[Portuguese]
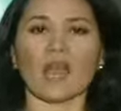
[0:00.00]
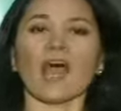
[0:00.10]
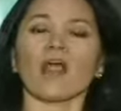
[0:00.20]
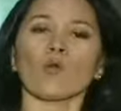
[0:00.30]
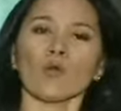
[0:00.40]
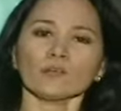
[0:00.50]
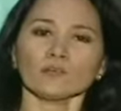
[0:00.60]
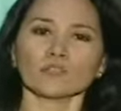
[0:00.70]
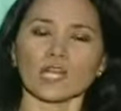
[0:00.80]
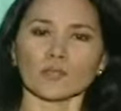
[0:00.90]
Há
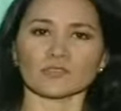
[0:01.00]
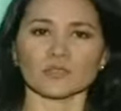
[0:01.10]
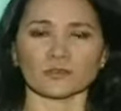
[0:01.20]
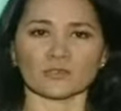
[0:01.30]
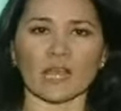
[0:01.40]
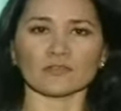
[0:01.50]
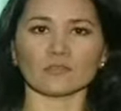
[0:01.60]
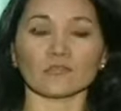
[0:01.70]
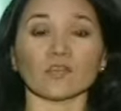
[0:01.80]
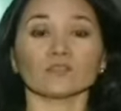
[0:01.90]
quanto tempo os
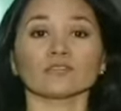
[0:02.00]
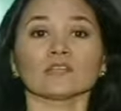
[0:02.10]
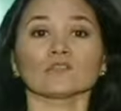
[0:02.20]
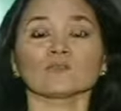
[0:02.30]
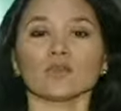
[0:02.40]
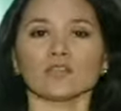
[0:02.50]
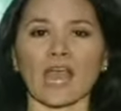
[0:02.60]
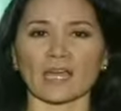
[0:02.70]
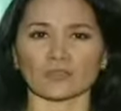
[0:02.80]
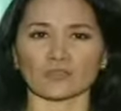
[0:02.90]
deputados vinham sendo
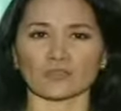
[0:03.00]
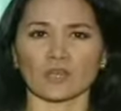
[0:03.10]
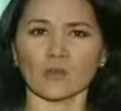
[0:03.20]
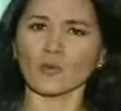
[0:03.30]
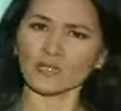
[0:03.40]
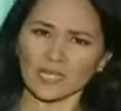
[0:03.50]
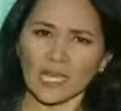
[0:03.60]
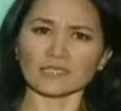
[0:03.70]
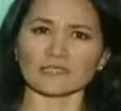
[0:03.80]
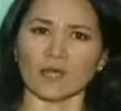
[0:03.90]
espionados? Por que
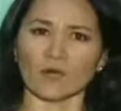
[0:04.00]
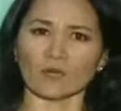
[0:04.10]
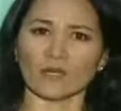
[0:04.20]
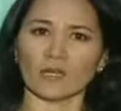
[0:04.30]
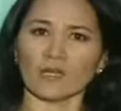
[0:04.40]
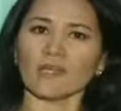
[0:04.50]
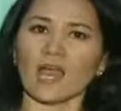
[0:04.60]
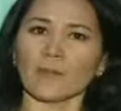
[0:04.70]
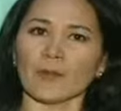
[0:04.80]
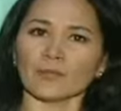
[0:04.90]
razão? E
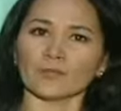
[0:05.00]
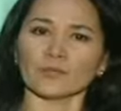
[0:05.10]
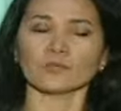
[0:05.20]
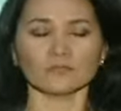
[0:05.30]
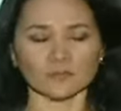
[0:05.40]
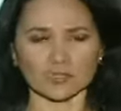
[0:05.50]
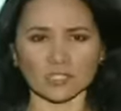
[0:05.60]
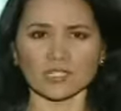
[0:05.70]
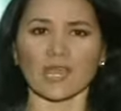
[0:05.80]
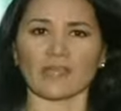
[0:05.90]
amando de
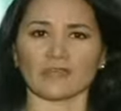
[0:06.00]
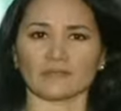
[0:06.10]
quem?